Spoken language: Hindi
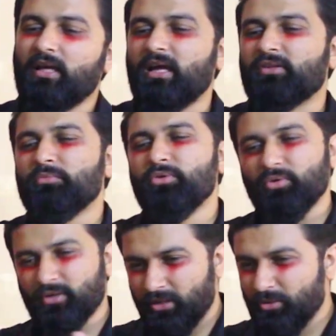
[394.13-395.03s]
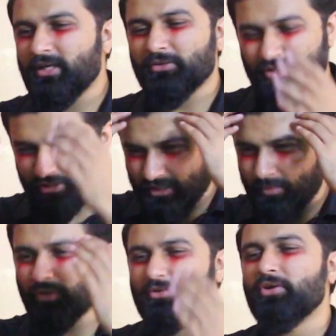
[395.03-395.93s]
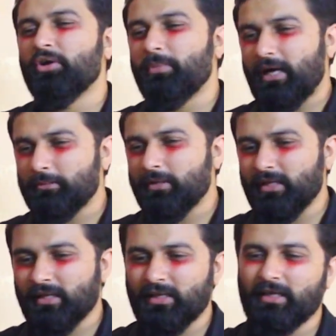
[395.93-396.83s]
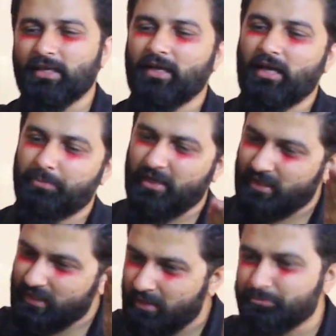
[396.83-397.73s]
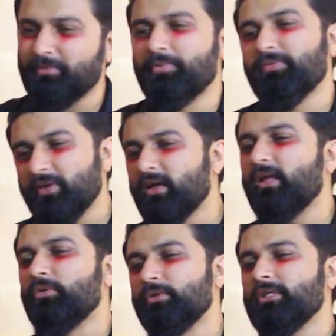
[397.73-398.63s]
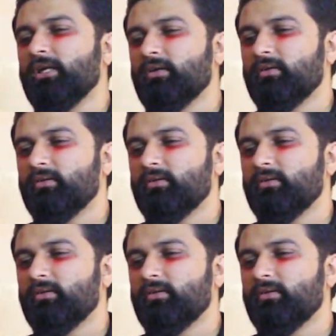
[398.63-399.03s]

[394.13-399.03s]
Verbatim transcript: यार तुम लोगों का हो गया तो रशीदा मौसी को बाद में देख लेंगे यार पहले काम पे ब्रीफिंग दे दो मुझे